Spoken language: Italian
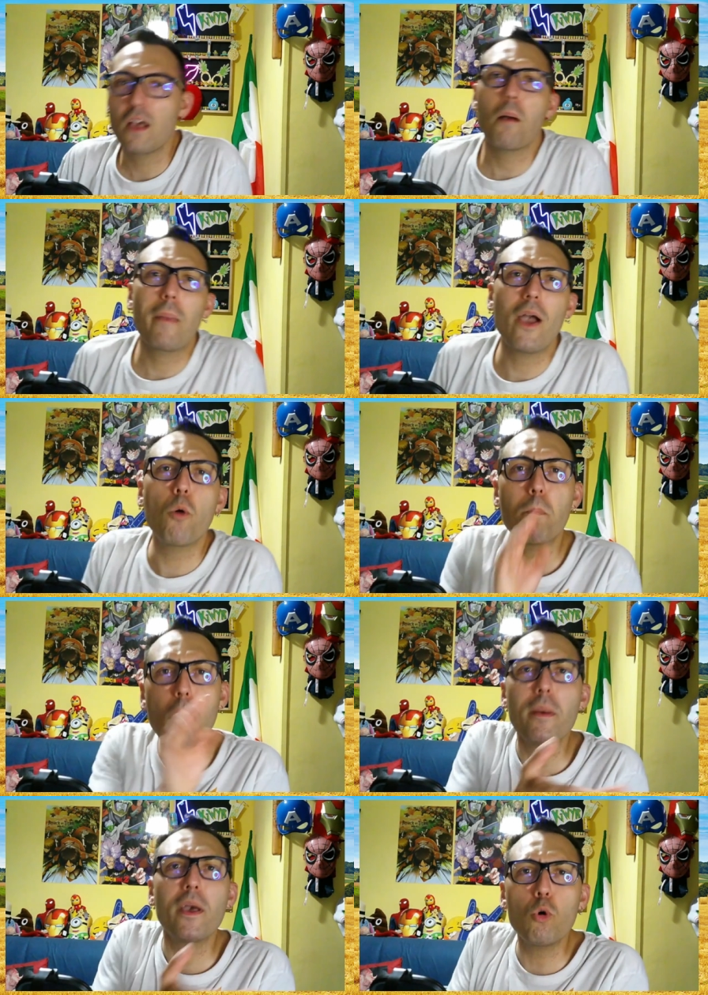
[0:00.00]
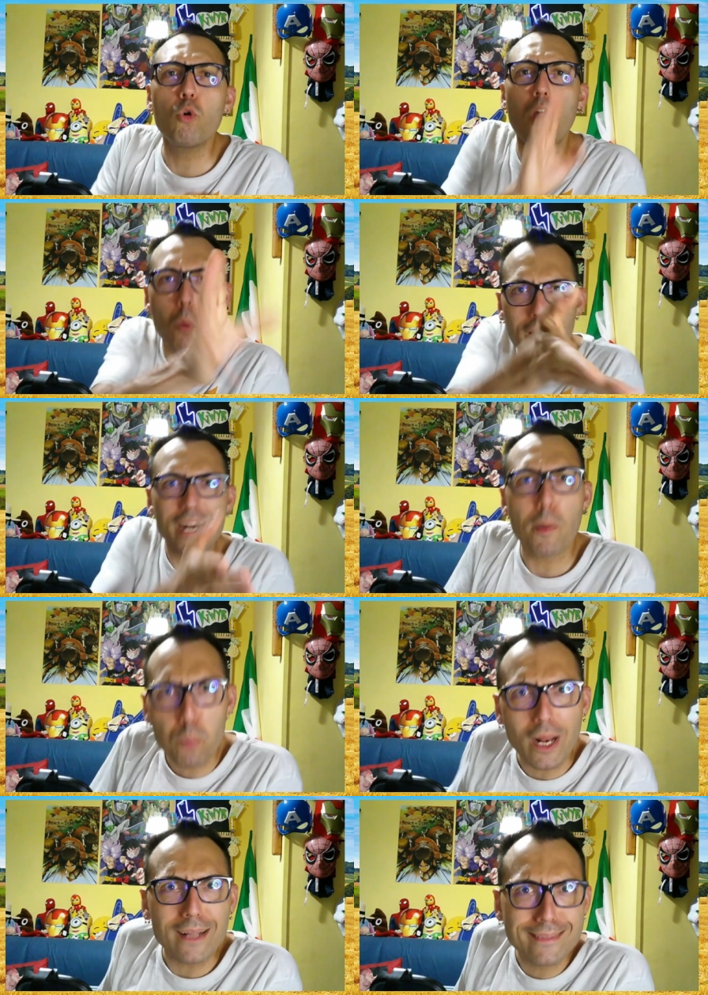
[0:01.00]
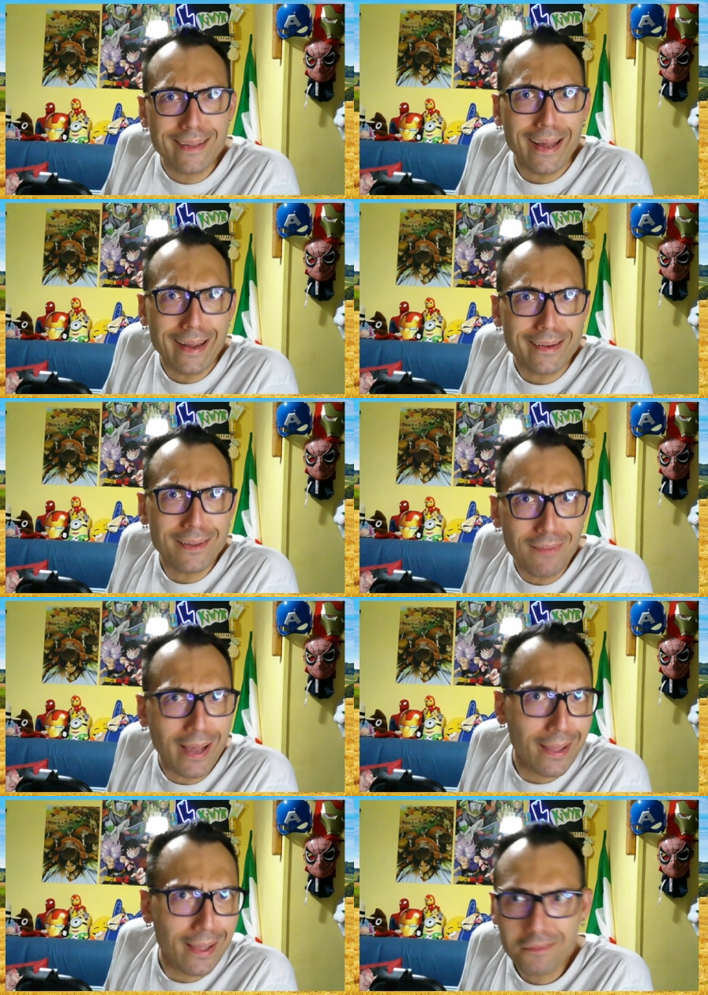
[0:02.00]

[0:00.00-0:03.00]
Vabbè, un po' per uno, mo arriva pure a te, arriva, eh?